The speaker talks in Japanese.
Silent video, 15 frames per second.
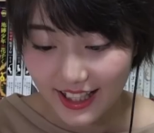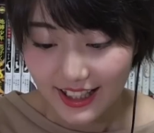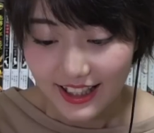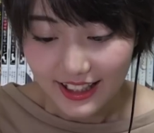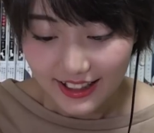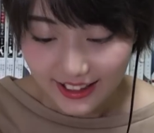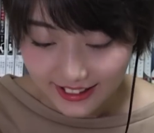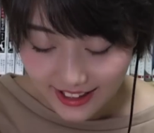あ
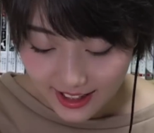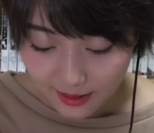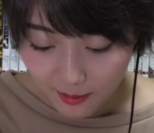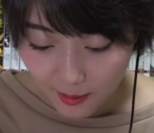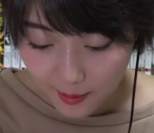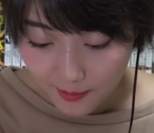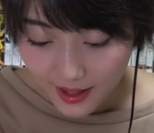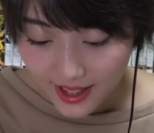行きたい
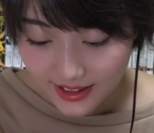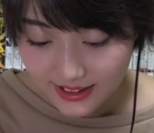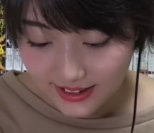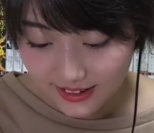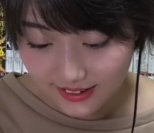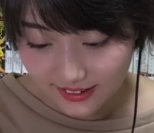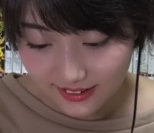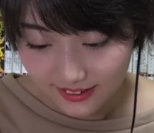と思いま
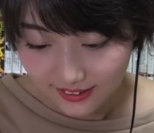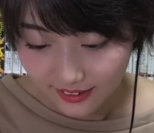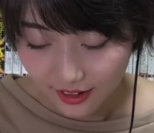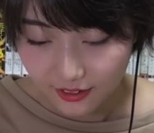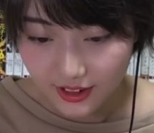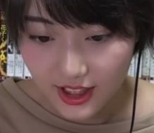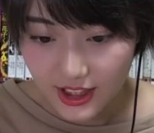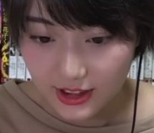す
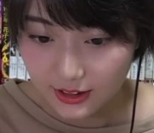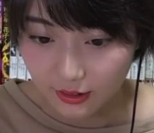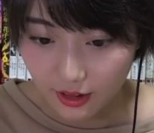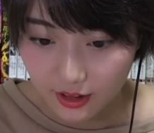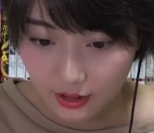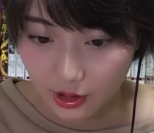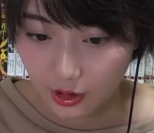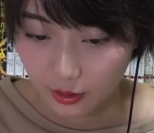確定演出と
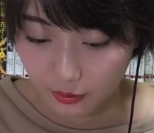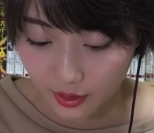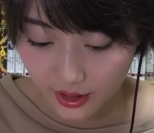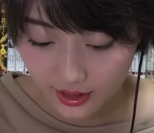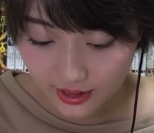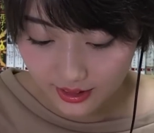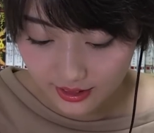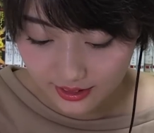かなんだかなこ
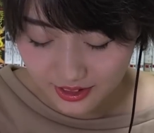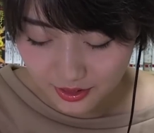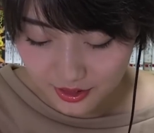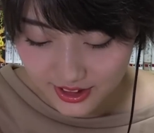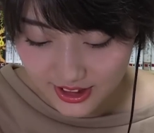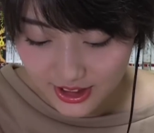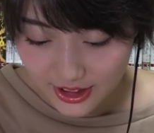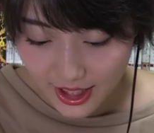れ4周
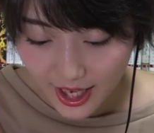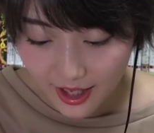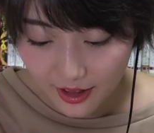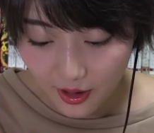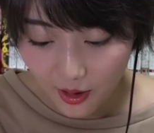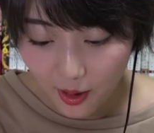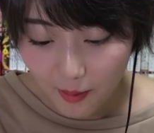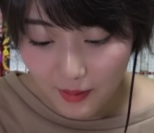年おめでとうご
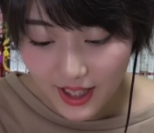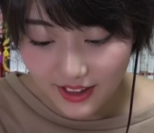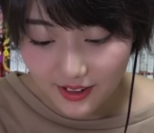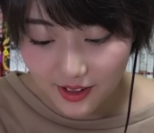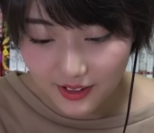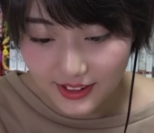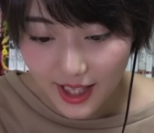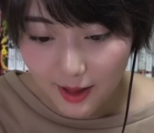ざい
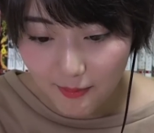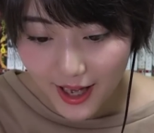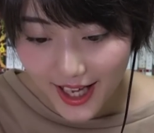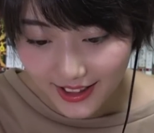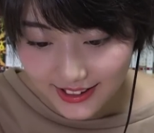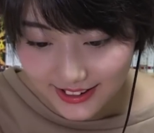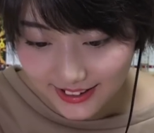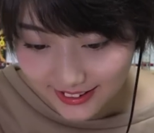
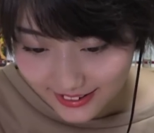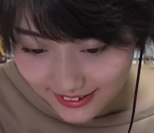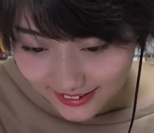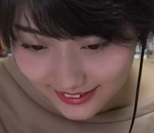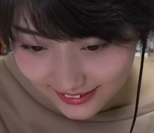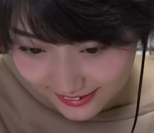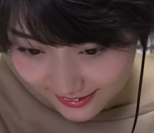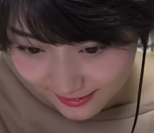ま
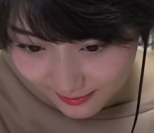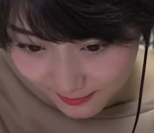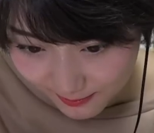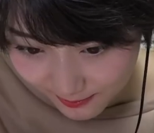す